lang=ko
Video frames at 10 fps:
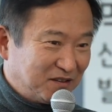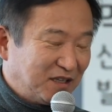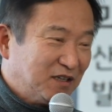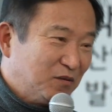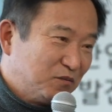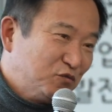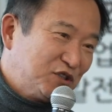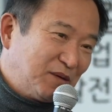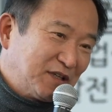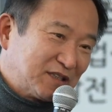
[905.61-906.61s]
근데 이거
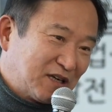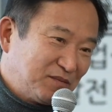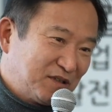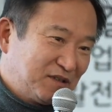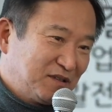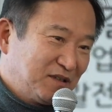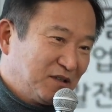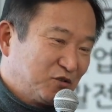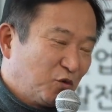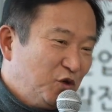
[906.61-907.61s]
무시합니다, 사람들.
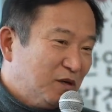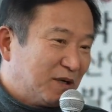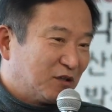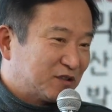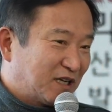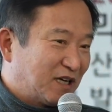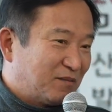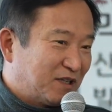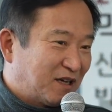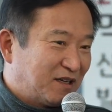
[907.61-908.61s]
또 위험하다고
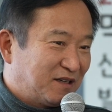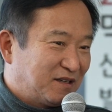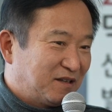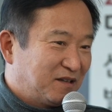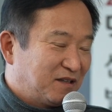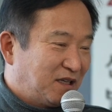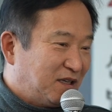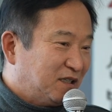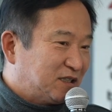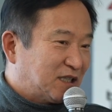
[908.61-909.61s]
생각합니다. 근데
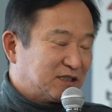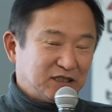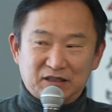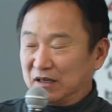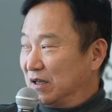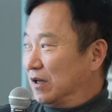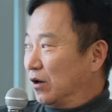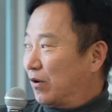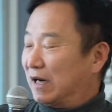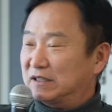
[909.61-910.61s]
이것이 사실
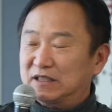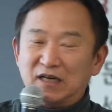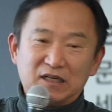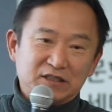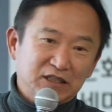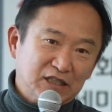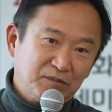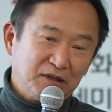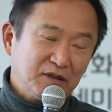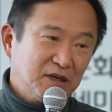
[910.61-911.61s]
활성화를
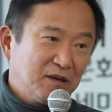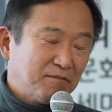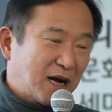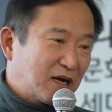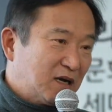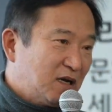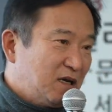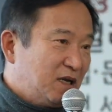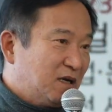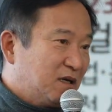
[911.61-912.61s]
시키면
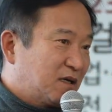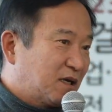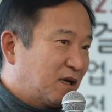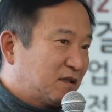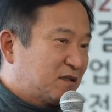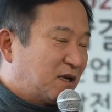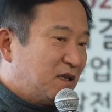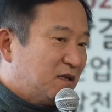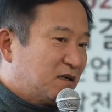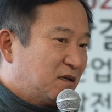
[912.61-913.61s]
막걸리 업계의
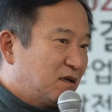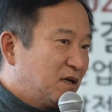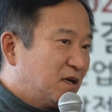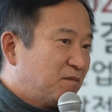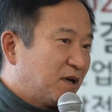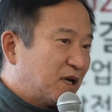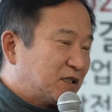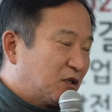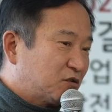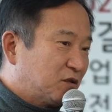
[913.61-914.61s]
트렌드를
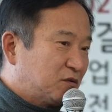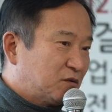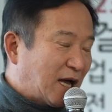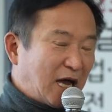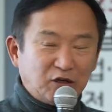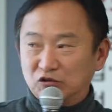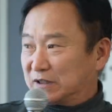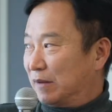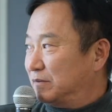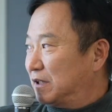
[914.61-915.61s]
변화시킬 수 있는 아주
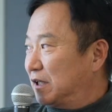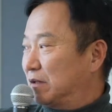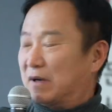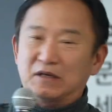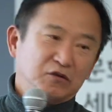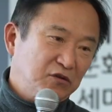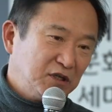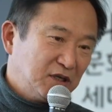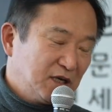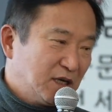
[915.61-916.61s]
잠재력이 많은
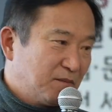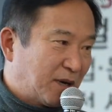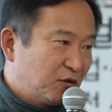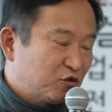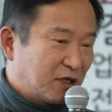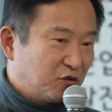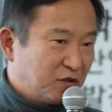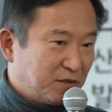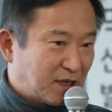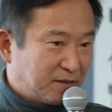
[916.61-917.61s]
균이 바로
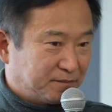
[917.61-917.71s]
유산균입니다.